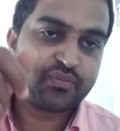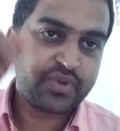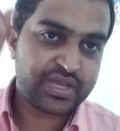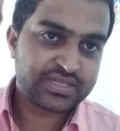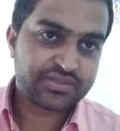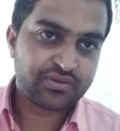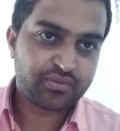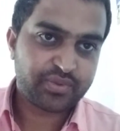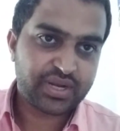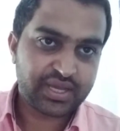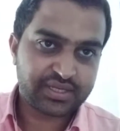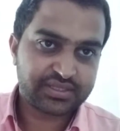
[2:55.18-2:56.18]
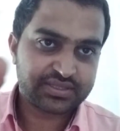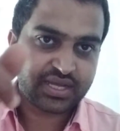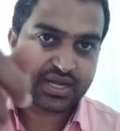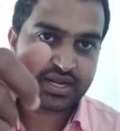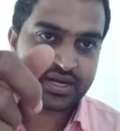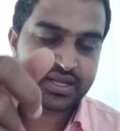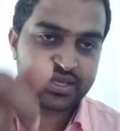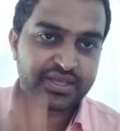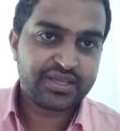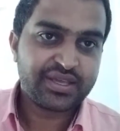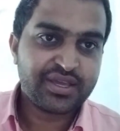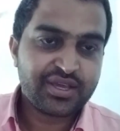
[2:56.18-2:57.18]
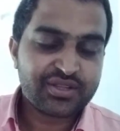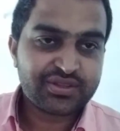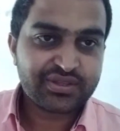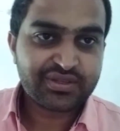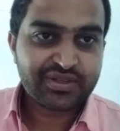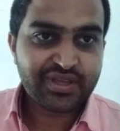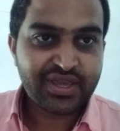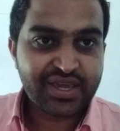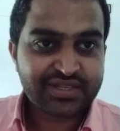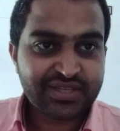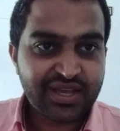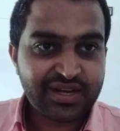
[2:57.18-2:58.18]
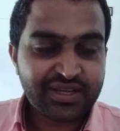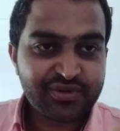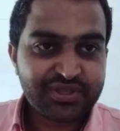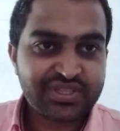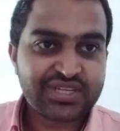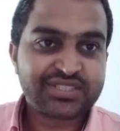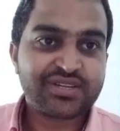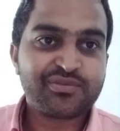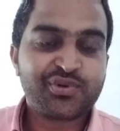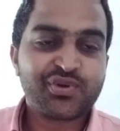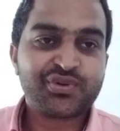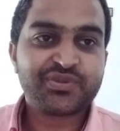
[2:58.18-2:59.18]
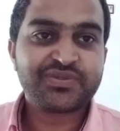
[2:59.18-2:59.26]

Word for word: बेस्ट ऑफ लक सारा ने एक साल के भीतर सबको